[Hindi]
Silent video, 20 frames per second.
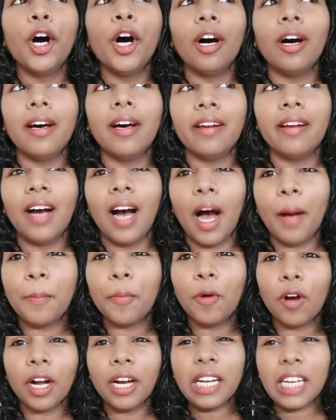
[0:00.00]
और
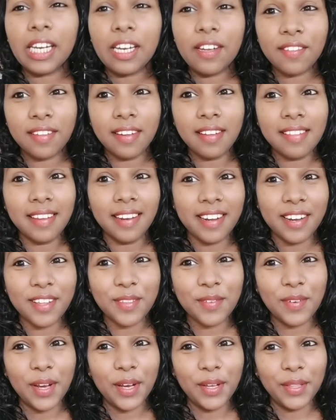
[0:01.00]
आपको कंटिन्यूसली सीटें
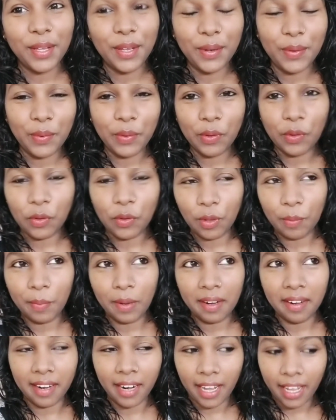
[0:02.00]
सुनाई दे रही होगी क्योंकि
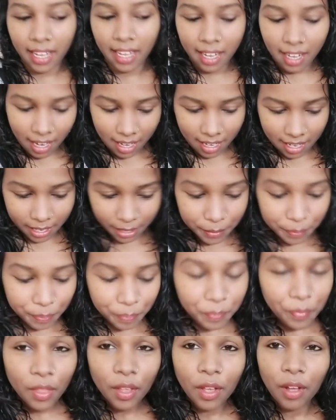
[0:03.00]
बन रहा है खाना
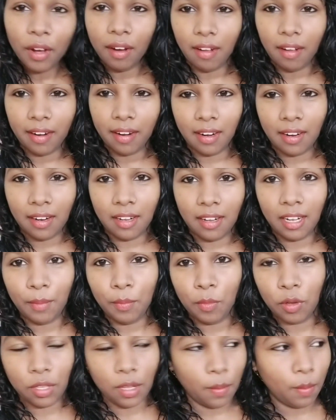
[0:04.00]
और
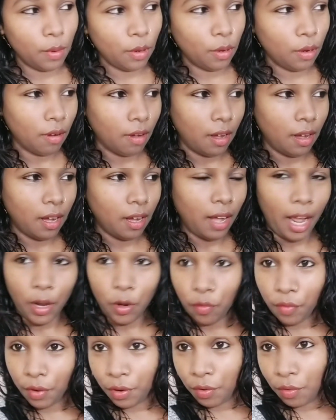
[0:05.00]
हम लोग सब लोग
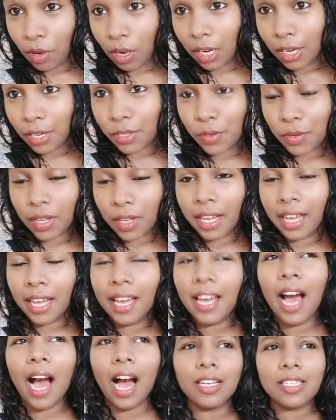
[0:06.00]
हन्नू वन्नू कर चुके
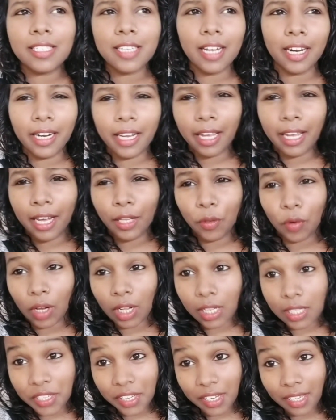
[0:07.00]
हैं आज संडे है
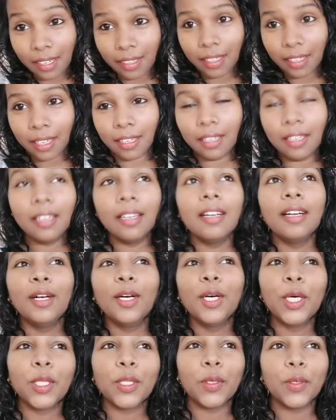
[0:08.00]
थोड़ा चिल था
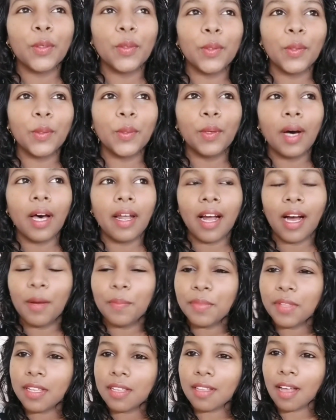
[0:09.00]
तो
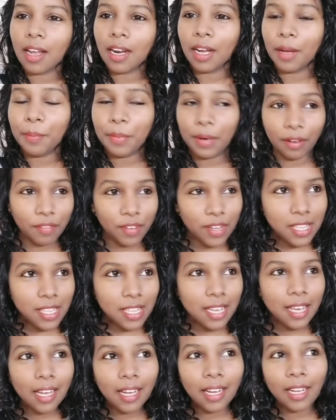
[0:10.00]
आराम से सारा ब्रेकफास्ट
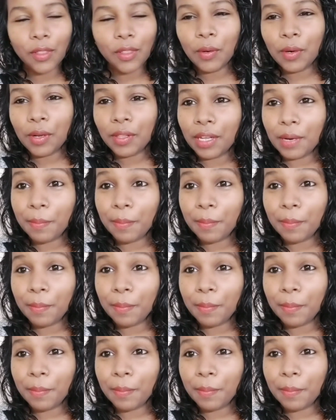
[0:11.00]
किया थोड़ी देर